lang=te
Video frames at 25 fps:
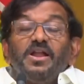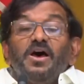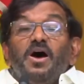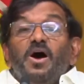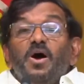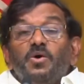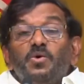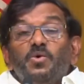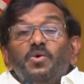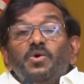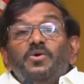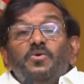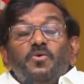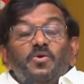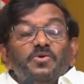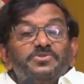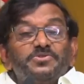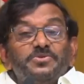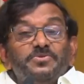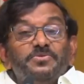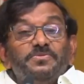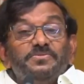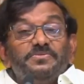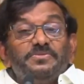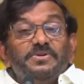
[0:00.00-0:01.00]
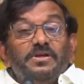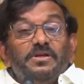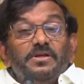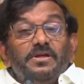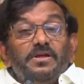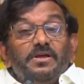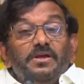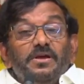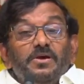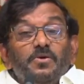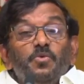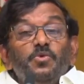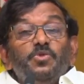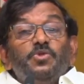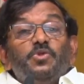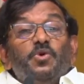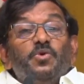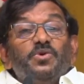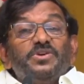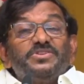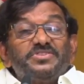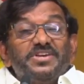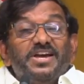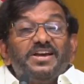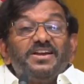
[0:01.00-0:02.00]
వాళ్ళ హక్కుల కోసం
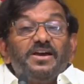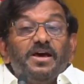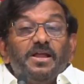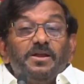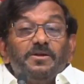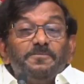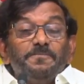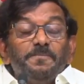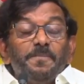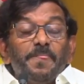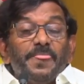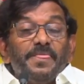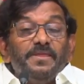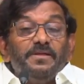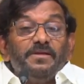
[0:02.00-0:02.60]
ఉద్యోగ సంఘాలు